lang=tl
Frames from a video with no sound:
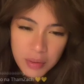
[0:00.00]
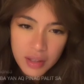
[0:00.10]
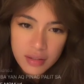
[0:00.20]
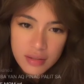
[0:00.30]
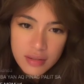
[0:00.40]

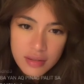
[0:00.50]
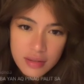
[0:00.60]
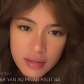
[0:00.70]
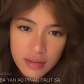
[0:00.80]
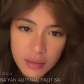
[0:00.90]

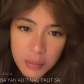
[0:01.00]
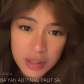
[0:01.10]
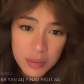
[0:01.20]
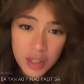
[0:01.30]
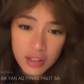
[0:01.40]
depends.
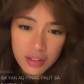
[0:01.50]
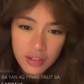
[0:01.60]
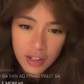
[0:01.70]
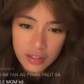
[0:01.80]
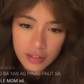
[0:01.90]
But I'm not
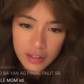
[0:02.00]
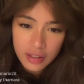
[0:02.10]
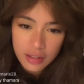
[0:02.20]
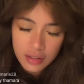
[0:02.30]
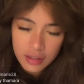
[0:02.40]
a
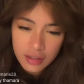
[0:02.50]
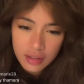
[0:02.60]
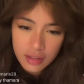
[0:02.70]
regular.